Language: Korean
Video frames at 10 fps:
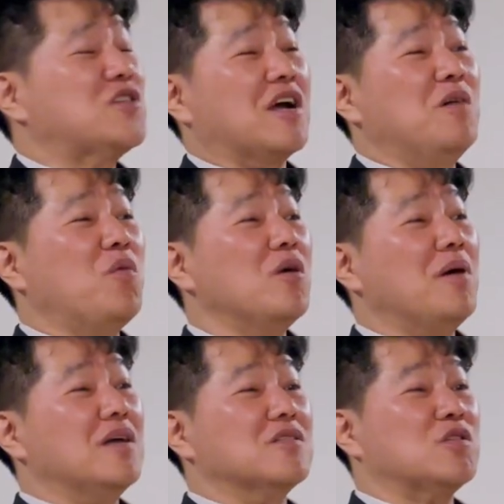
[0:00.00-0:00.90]
제가 뭘
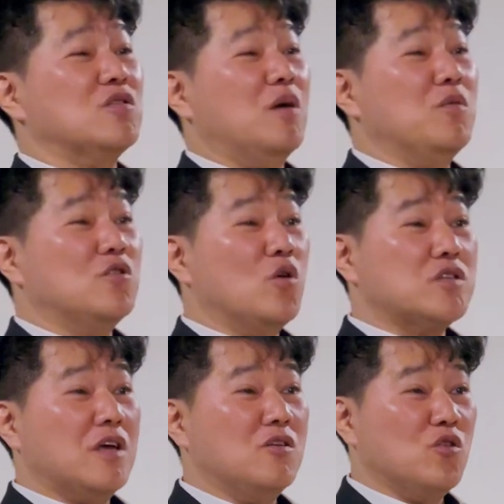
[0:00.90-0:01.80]
받았었냐면
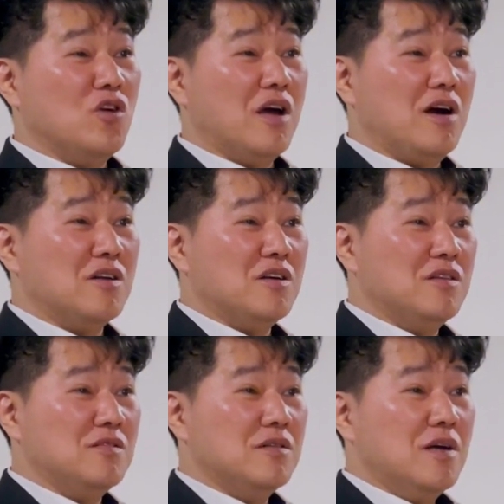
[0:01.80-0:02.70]
요새
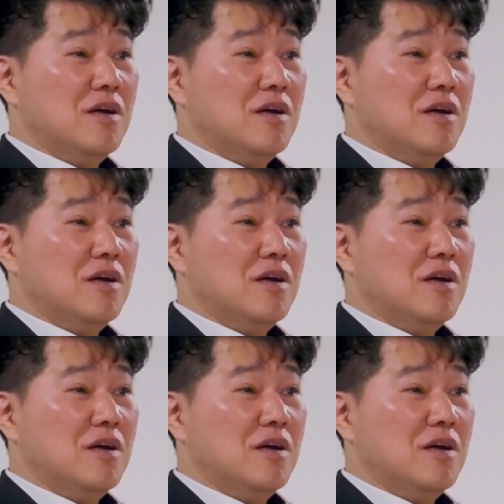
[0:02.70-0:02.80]
유행하는